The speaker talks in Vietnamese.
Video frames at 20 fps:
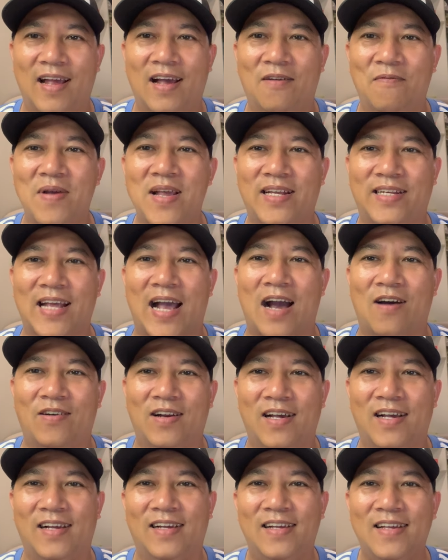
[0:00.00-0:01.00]
không biết sao
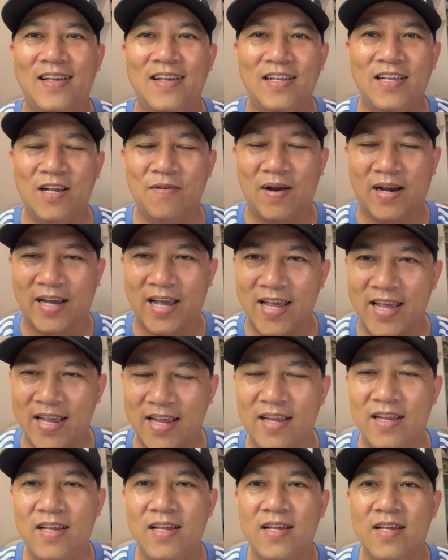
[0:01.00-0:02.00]
nữa nhưng mà
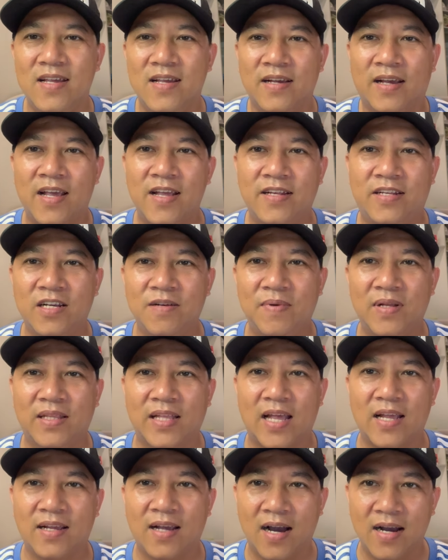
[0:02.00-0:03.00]
khi khi sư minh
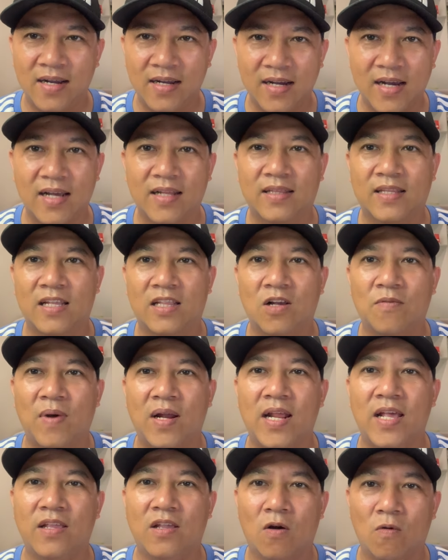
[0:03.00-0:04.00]
tệ ngừng á thì tôi mới
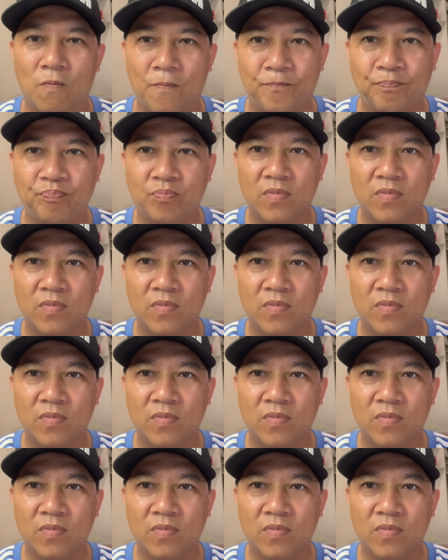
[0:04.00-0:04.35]
đi chung